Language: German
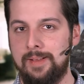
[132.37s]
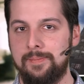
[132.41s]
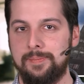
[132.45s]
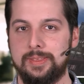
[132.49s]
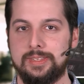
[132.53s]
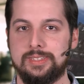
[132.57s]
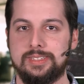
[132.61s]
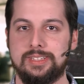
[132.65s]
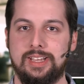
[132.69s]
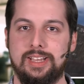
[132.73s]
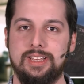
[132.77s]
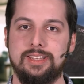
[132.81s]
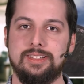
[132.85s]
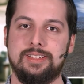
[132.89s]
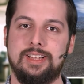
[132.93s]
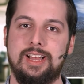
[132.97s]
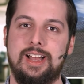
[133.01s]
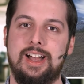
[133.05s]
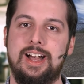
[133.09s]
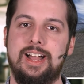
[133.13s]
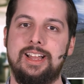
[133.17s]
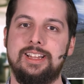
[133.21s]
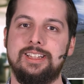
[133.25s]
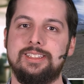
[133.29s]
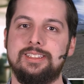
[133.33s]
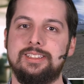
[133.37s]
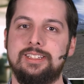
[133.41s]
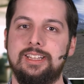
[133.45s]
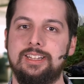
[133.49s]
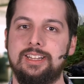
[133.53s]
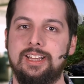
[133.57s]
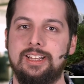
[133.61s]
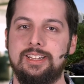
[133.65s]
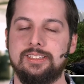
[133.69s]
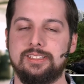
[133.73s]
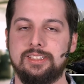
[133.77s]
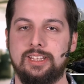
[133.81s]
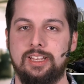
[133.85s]
Das heißt,
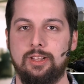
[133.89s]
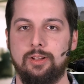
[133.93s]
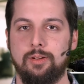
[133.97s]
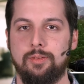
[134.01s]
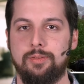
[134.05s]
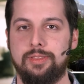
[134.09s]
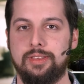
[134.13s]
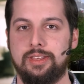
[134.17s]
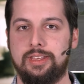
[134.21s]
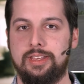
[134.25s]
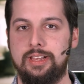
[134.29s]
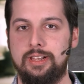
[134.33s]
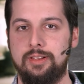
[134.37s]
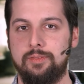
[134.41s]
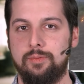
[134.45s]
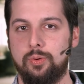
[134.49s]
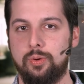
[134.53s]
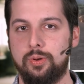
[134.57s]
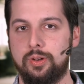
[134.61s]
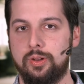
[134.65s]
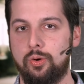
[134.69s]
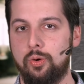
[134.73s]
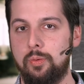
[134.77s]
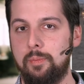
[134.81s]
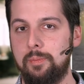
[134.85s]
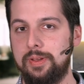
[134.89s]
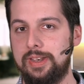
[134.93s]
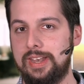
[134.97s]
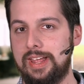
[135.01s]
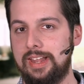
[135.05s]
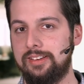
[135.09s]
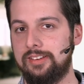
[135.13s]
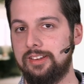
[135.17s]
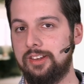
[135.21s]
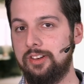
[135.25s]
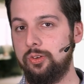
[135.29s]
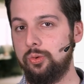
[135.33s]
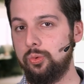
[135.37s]
H1Z1 King of the Kill wurde
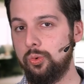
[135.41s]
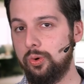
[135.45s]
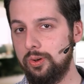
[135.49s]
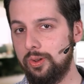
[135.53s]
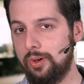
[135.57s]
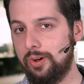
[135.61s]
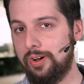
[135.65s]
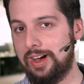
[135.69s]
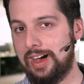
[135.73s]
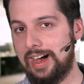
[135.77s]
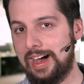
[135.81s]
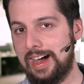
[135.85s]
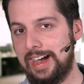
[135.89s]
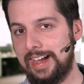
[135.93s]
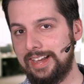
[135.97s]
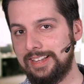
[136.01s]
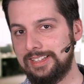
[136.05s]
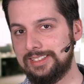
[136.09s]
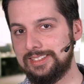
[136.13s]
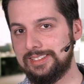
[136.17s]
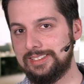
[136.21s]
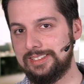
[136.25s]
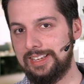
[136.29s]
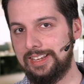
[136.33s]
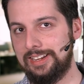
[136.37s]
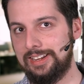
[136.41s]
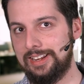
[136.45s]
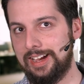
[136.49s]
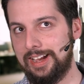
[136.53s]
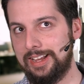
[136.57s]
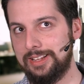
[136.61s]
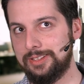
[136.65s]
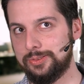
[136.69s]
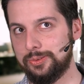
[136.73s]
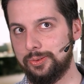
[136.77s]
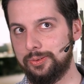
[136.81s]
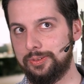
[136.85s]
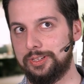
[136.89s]
umbenannt in nur noch
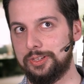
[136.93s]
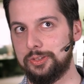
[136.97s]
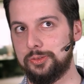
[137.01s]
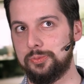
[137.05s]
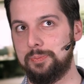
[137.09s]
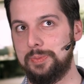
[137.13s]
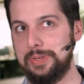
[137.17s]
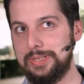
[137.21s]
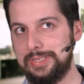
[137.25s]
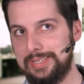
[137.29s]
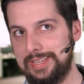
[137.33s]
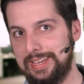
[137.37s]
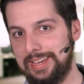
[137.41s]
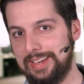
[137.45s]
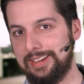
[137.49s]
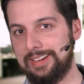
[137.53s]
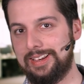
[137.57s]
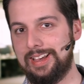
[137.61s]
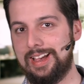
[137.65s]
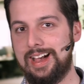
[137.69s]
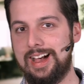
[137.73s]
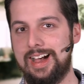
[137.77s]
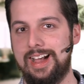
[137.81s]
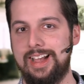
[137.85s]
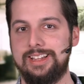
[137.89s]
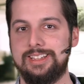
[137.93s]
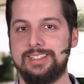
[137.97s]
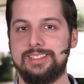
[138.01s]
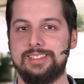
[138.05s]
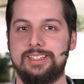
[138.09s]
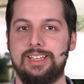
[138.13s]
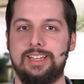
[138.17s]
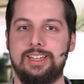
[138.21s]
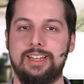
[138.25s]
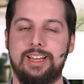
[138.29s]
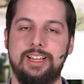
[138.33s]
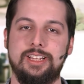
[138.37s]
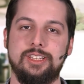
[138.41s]
H1Z1 und das bisherige
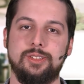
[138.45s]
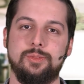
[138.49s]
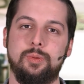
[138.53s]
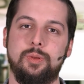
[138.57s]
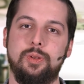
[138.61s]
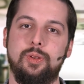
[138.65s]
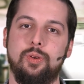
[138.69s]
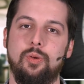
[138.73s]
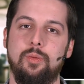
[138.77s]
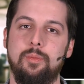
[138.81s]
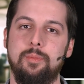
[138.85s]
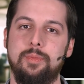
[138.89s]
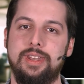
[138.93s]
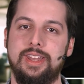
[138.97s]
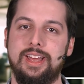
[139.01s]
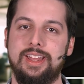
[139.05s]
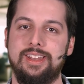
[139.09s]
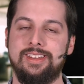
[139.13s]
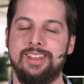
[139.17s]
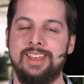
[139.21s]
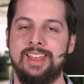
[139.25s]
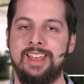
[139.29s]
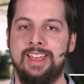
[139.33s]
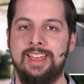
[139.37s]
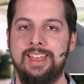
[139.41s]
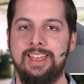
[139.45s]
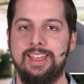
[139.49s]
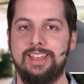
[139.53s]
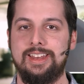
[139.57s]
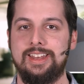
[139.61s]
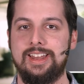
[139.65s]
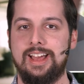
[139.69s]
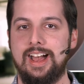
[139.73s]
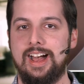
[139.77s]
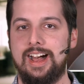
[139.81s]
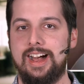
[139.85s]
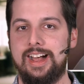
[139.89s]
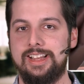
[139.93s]
H1Z1 wurde umbenannt
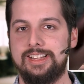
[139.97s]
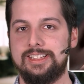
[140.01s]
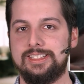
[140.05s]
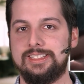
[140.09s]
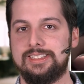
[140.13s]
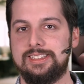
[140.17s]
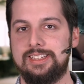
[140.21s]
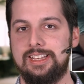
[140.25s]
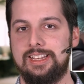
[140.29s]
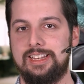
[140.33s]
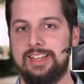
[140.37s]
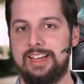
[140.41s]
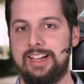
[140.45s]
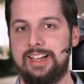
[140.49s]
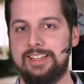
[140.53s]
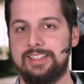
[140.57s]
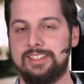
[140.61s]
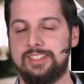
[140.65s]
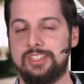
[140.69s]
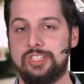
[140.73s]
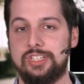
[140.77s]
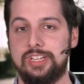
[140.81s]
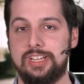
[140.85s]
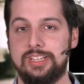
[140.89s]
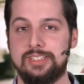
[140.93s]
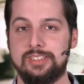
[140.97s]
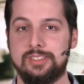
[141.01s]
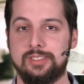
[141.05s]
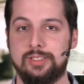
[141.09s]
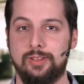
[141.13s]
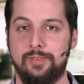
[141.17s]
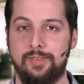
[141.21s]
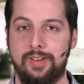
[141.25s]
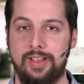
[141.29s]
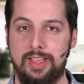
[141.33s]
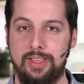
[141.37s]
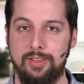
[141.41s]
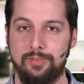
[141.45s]
in H1Z1 Just
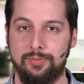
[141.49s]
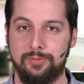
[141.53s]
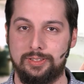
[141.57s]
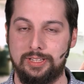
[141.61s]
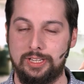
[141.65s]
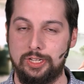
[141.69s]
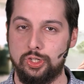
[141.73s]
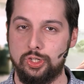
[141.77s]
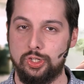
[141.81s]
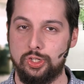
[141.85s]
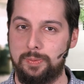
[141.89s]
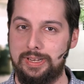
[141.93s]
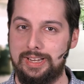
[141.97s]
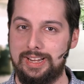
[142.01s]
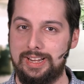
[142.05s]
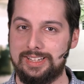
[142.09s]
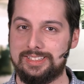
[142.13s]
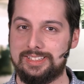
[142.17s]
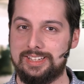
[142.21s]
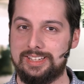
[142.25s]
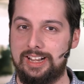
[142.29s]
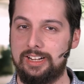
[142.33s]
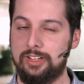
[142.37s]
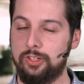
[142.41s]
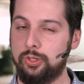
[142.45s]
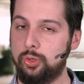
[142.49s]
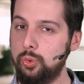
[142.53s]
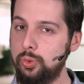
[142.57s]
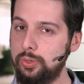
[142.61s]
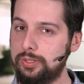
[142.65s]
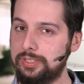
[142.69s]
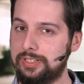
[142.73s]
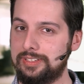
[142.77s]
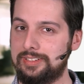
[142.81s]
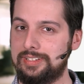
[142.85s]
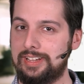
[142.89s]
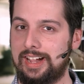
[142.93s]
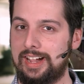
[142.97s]
Survive. Den Spielerzahlen
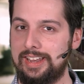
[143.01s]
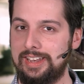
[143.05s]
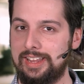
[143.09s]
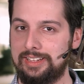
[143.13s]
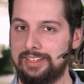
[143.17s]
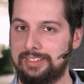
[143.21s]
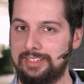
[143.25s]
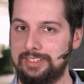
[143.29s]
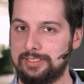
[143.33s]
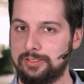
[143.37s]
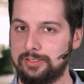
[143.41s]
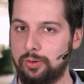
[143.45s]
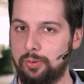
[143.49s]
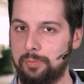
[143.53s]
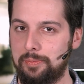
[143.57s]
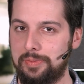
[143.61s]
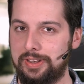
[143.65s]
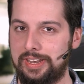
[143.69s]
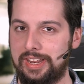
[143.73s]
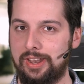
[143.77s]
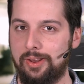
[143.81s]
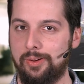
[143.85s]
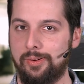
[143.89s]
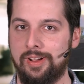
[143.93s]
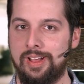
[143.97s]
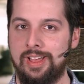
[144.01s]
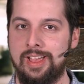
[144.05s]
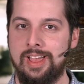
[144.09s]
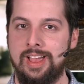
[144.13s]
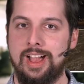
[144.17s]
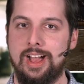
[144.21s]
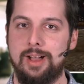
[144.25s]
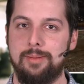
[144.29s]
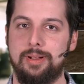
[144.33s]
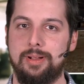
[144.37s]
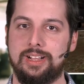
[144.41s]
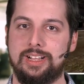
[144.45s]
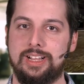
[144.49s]
gut getan hat diese Umbenennung,
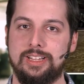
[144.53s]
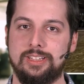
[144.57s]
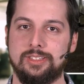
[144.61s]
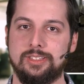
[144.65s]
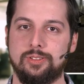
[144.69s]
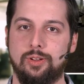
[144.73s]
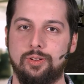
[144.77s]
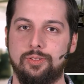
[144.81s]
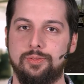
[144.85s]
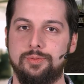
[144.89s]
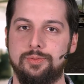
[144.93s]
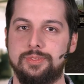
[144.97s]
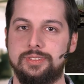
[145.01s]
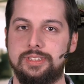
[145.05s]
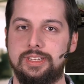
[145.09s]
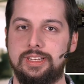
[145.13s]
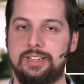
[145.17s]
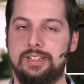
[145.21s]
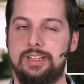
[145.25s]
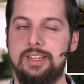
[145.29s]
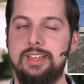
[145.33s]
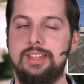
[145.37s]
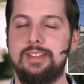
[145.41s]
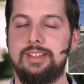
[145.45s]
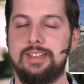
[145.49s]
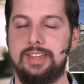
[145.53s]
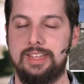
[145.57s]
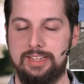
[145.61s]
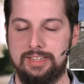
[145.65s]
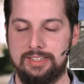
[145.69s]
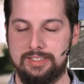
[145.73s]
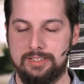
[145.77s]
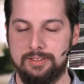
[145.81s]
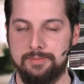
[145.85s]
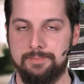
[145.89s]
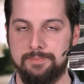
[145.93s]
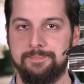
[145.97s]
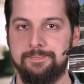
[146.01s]
aber ganz offensichtlich nicht.